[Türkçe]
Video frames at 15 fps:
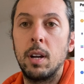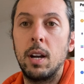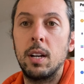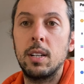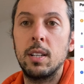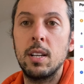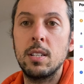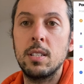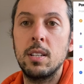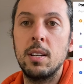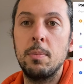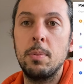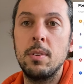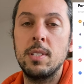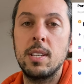
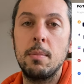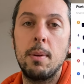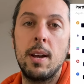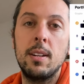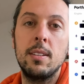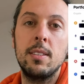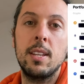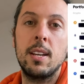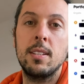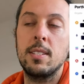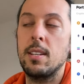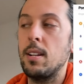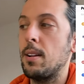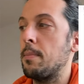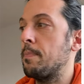Arkadaşlar hepinize Berlin'den
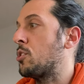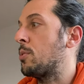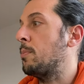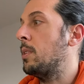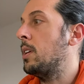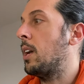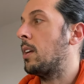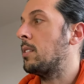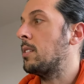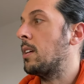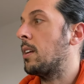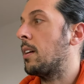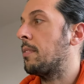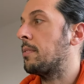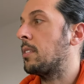selam. Şimdi yan
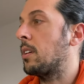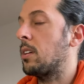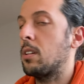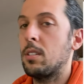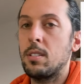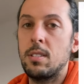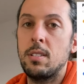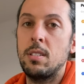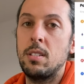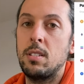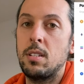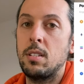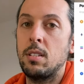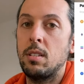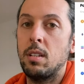tarafta sizin
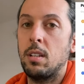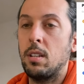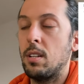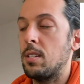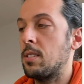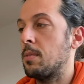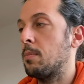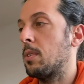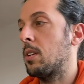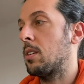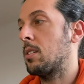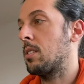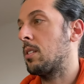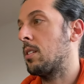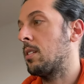için e, resimler
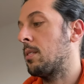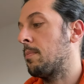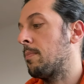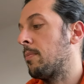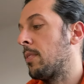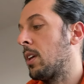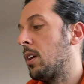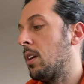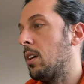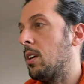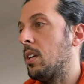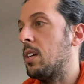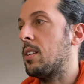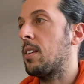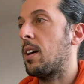hazırladım.
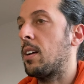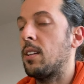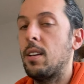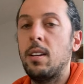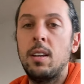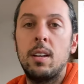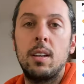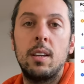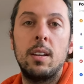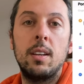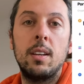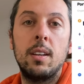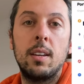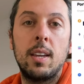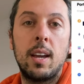İki tane
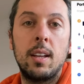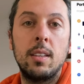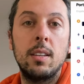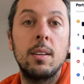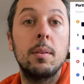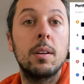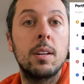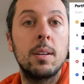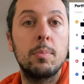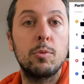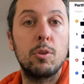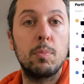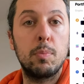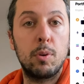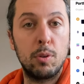e, kendi
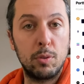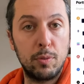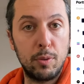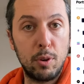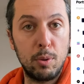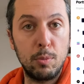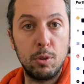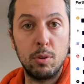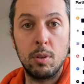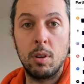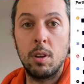kripto portföyümün